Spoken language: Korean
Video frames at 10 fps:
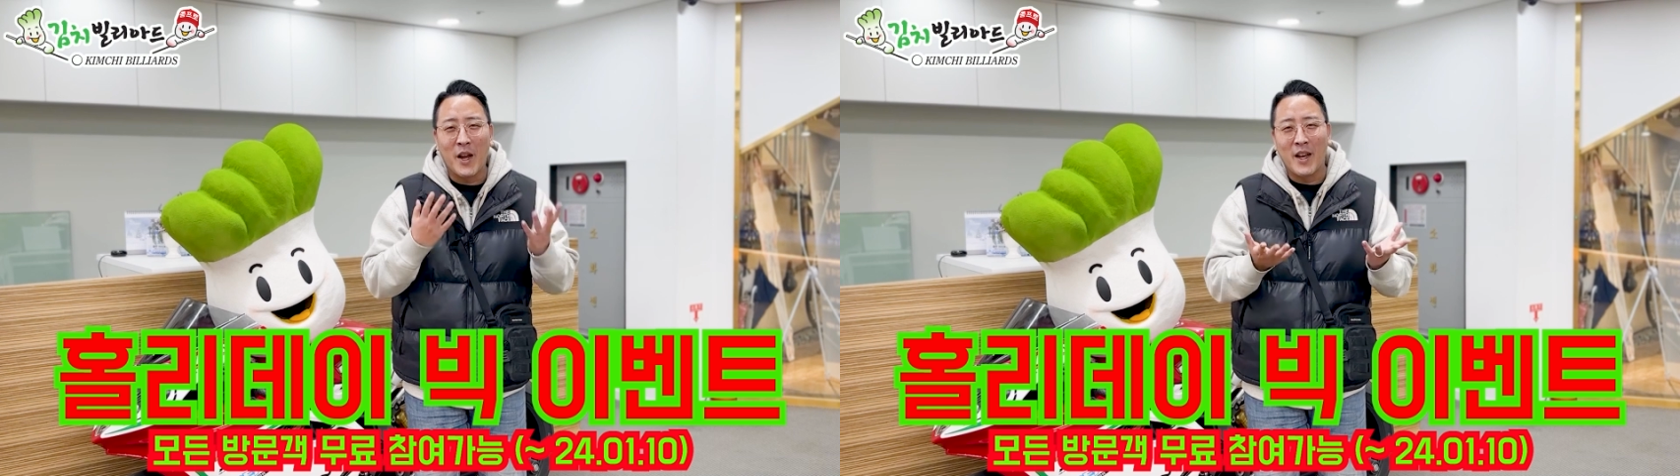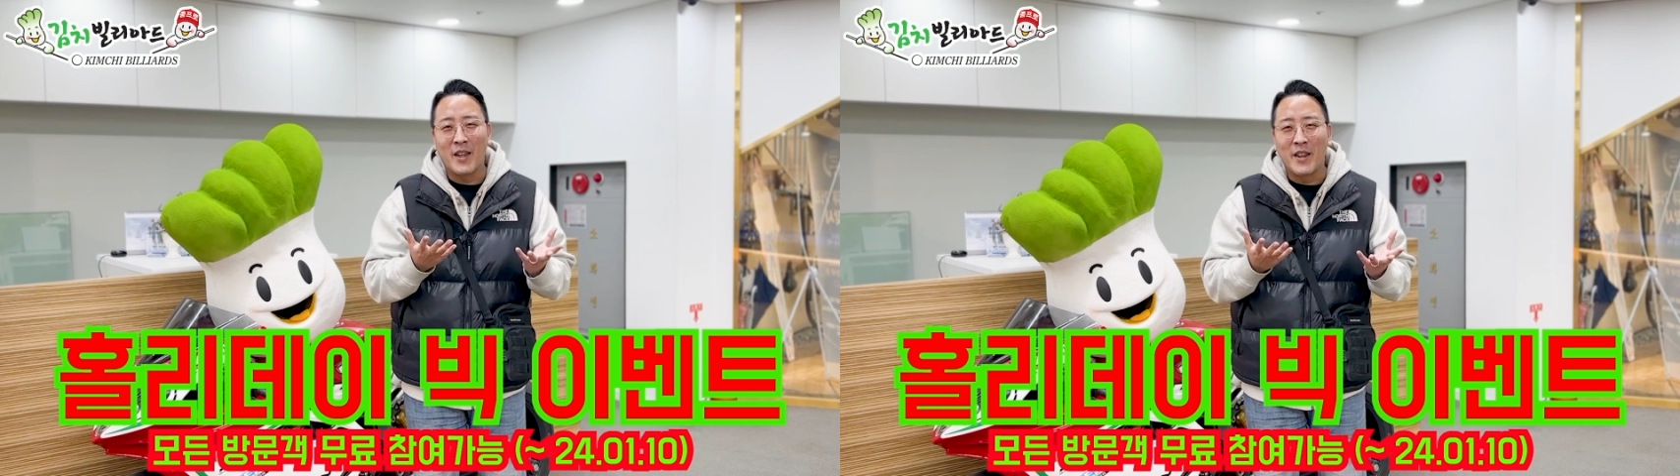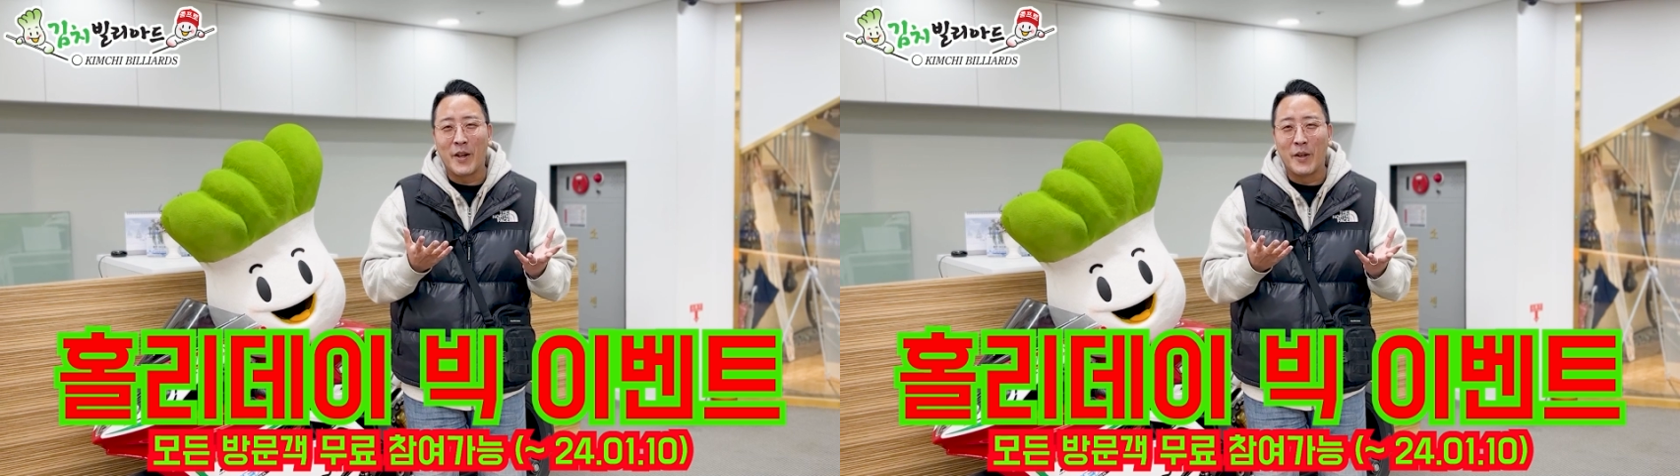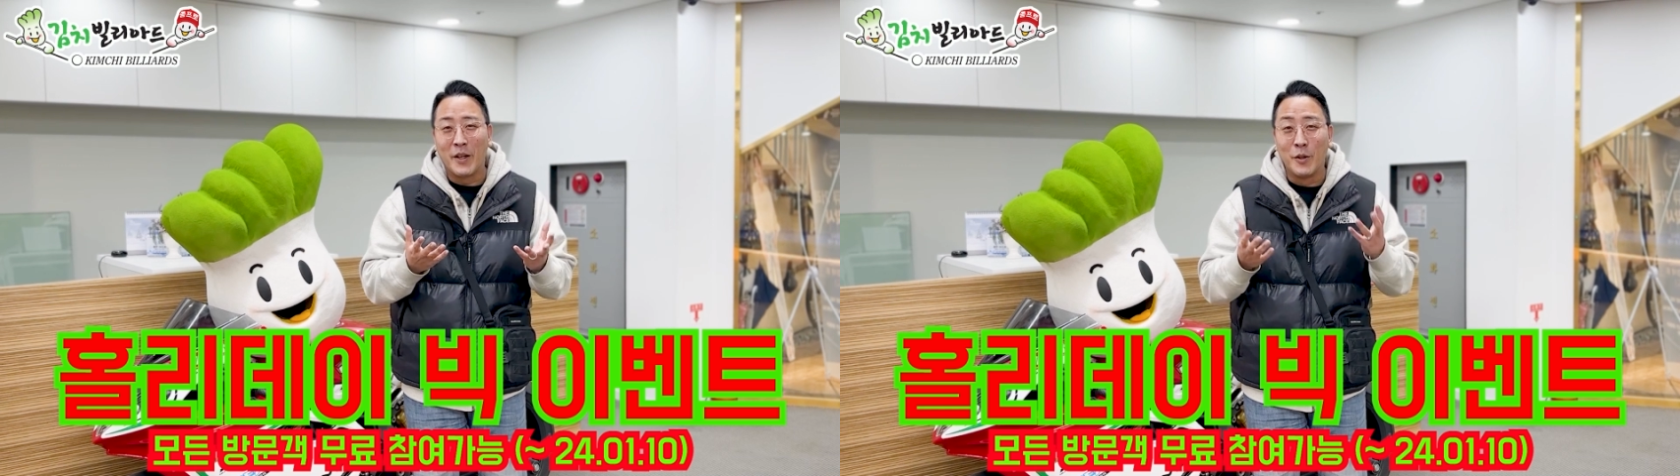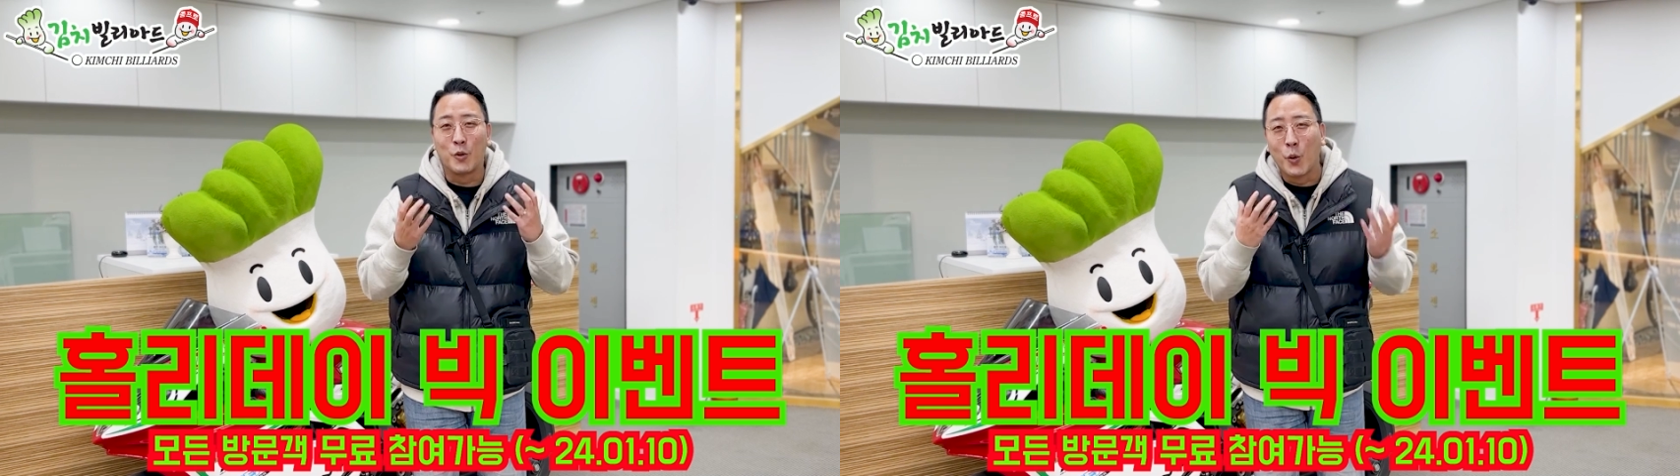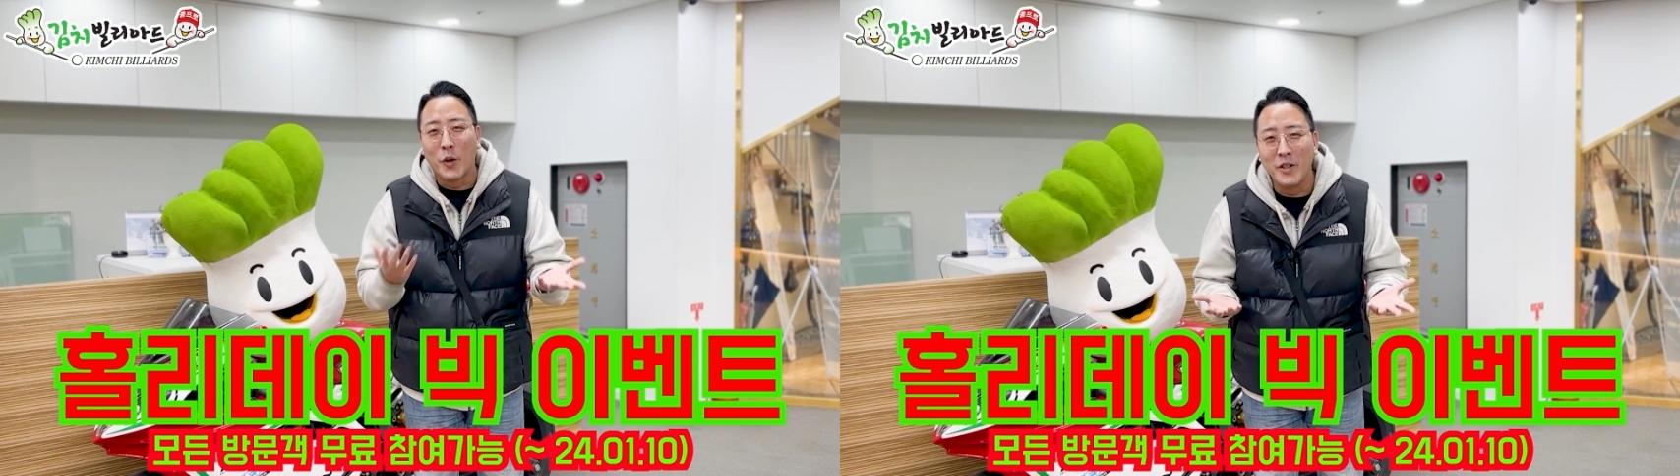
해야 된다거나 이런 조건이